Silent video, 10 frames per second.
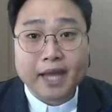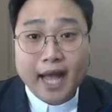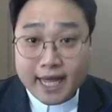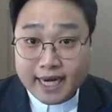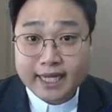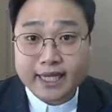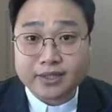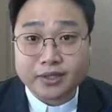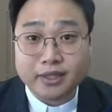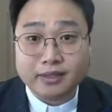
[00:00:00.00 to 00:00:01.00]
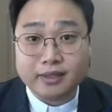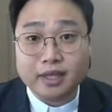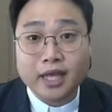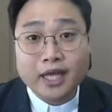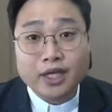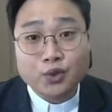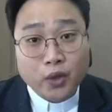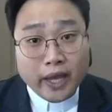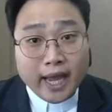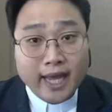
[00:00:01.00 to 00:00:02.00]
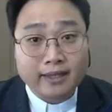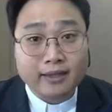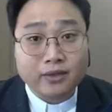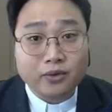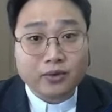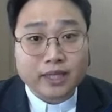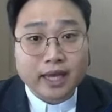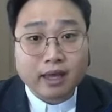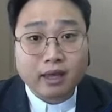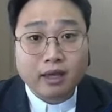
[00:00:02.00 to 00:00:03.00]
하나님께서는 죄가 있는 곳에